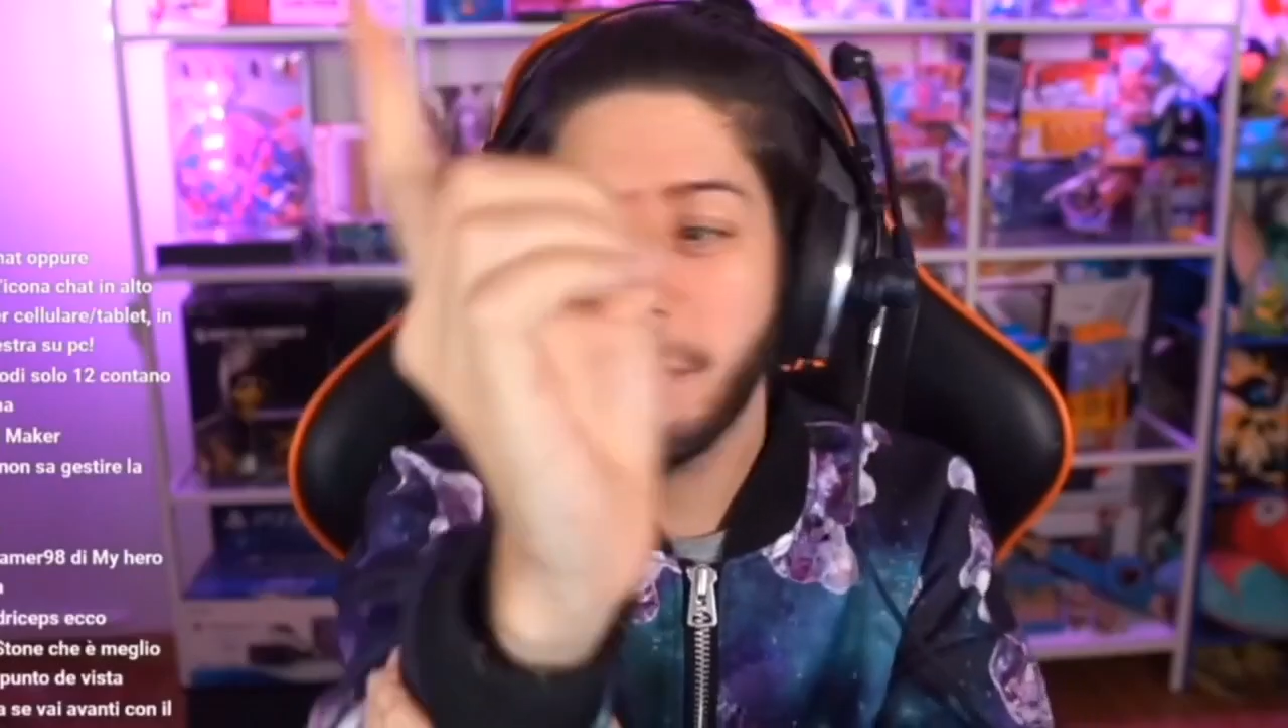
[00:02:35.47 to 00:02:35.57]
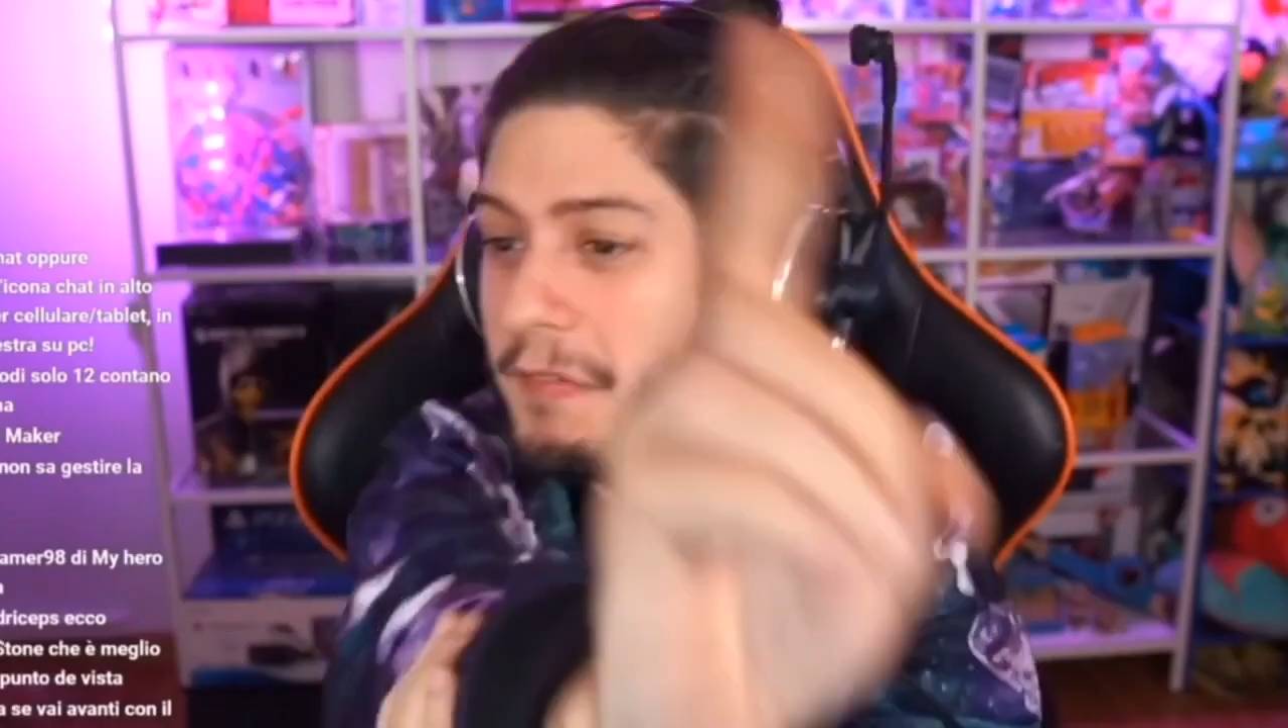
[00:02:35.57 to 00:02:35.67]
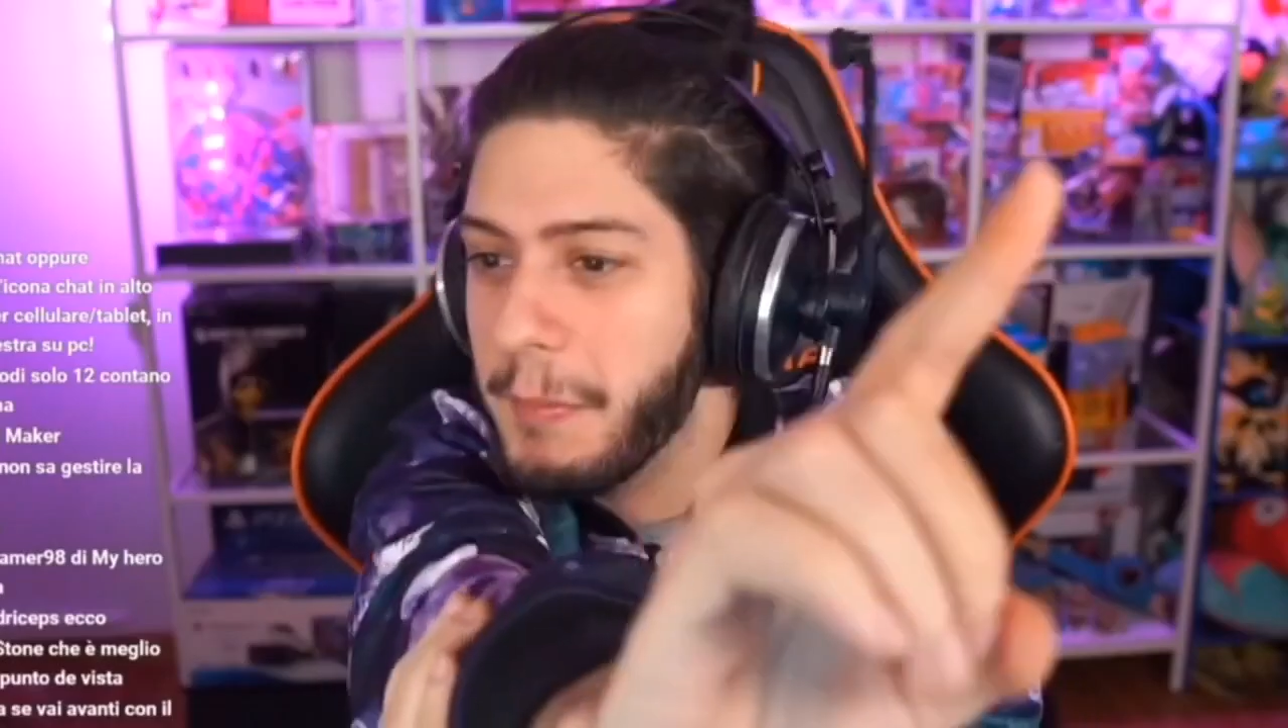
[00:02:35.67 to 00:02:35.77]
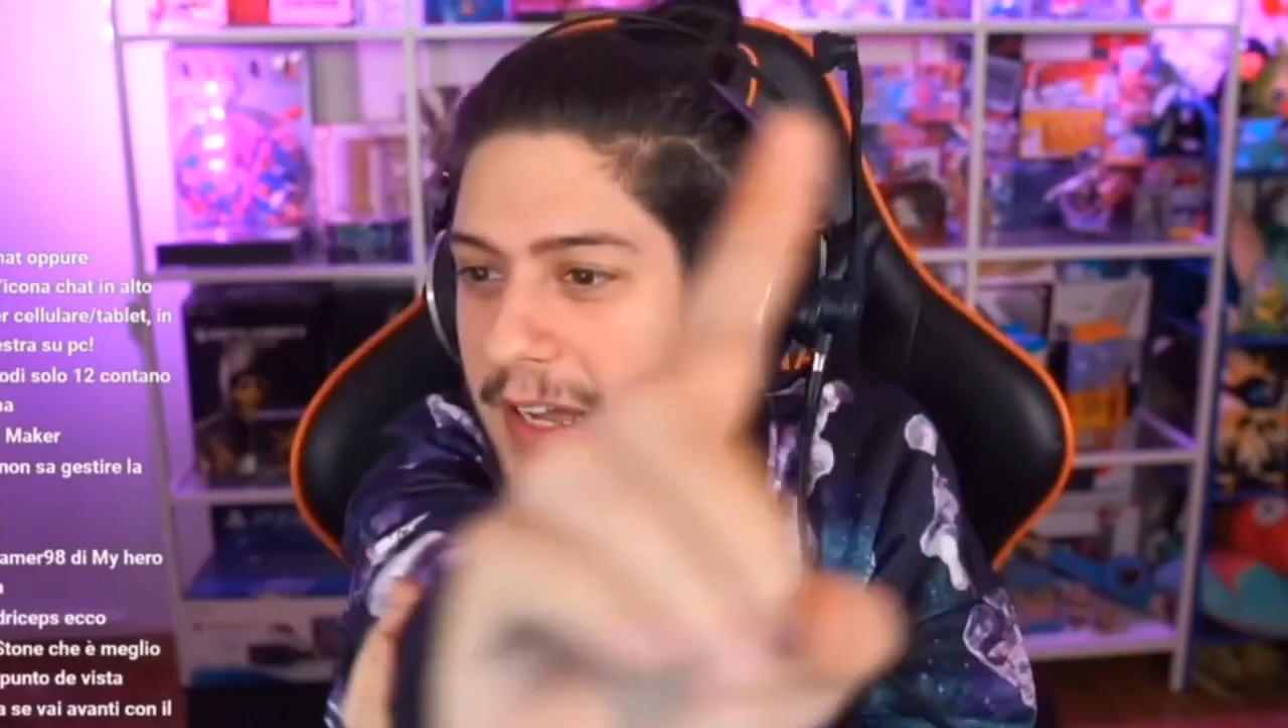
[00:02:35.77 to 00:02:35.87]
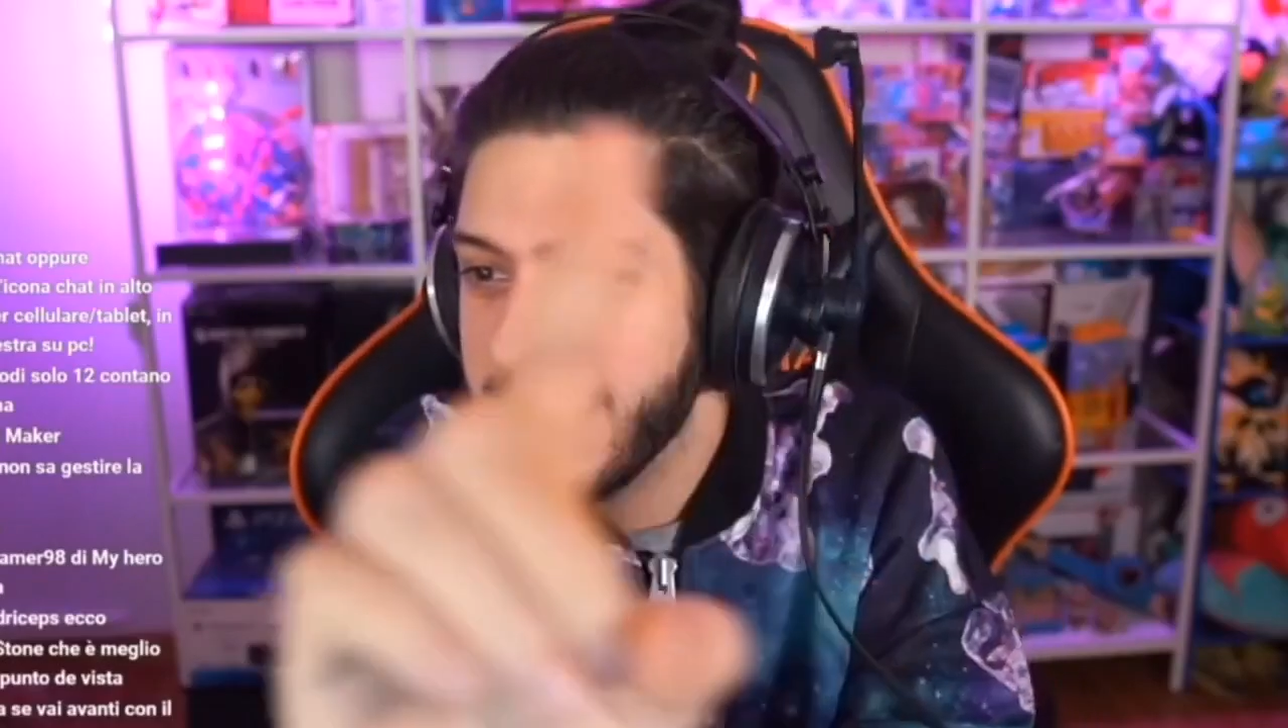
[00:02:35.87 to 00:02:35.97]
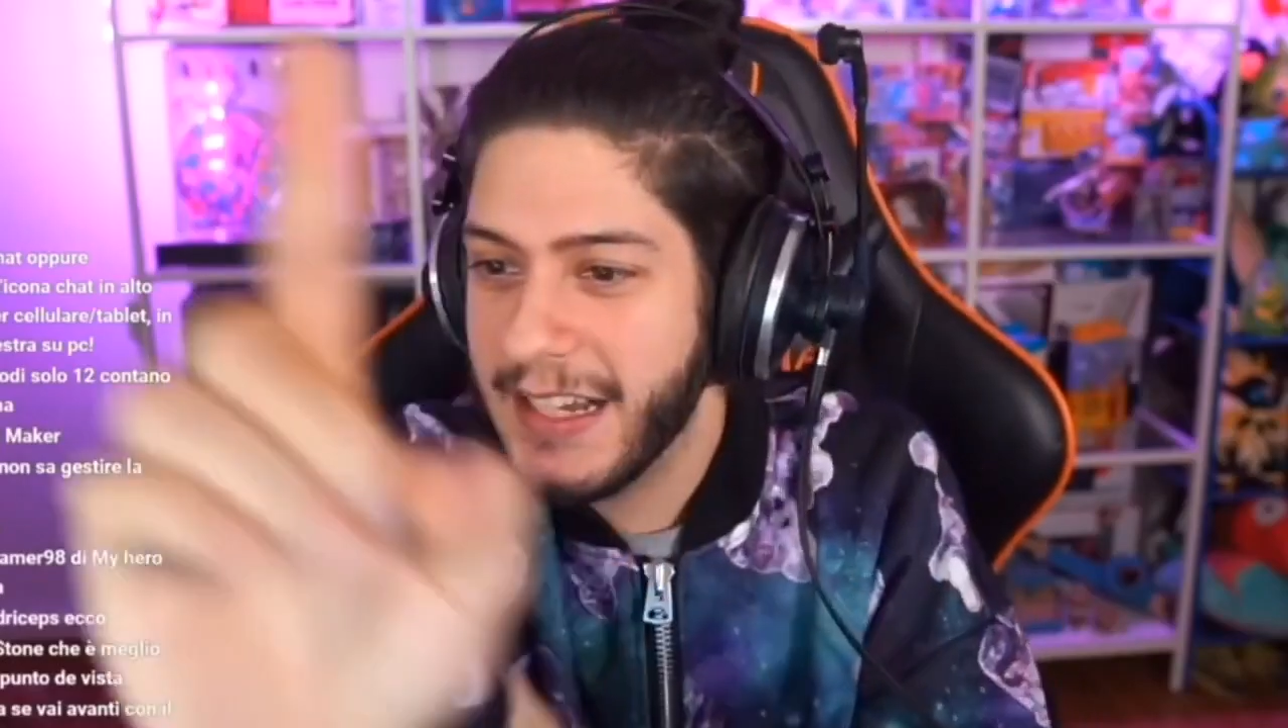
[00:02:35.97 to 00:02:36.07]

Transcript: boh, vabbè,